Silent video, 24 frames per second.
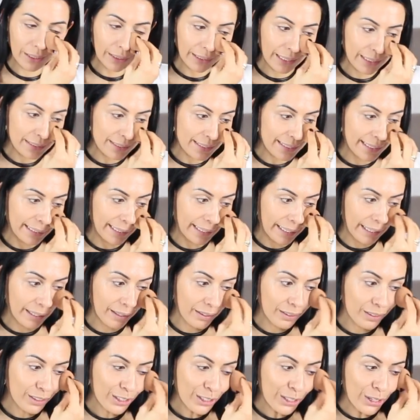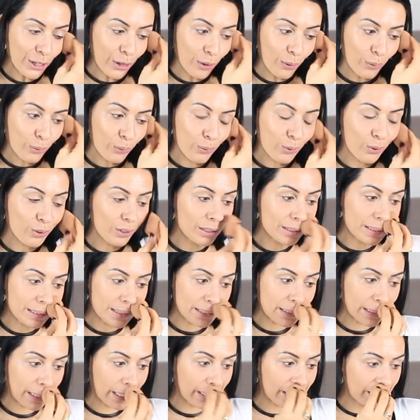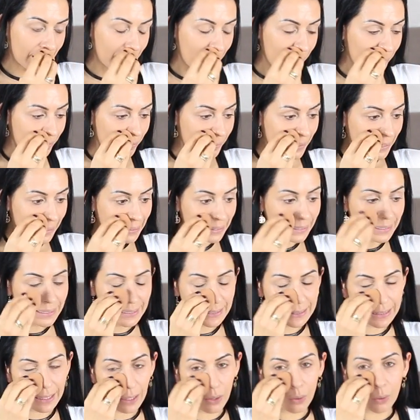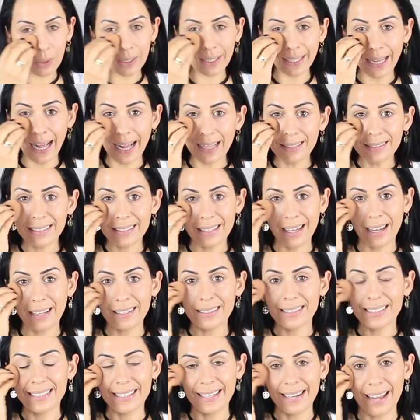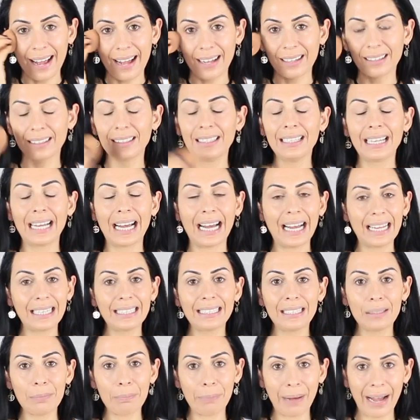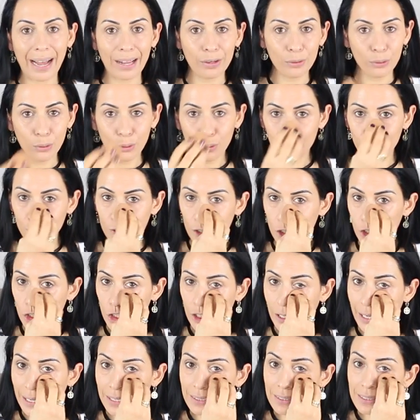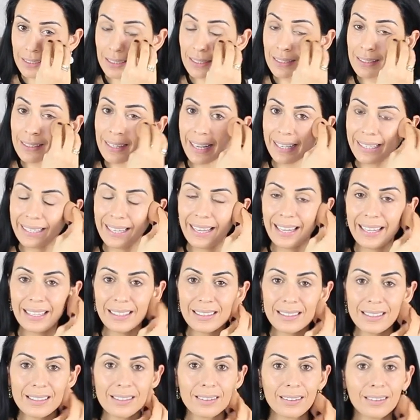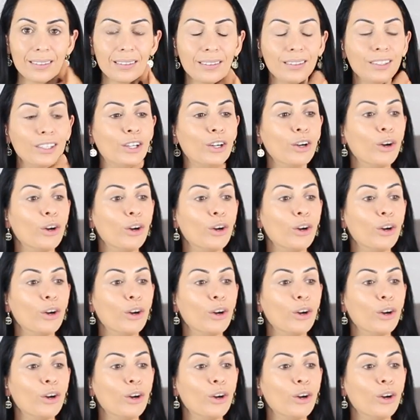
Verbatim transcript: Ganz klar. Und dann wirklich auch ganz, ganz lang an den Bahnhöfen stand in der Kälte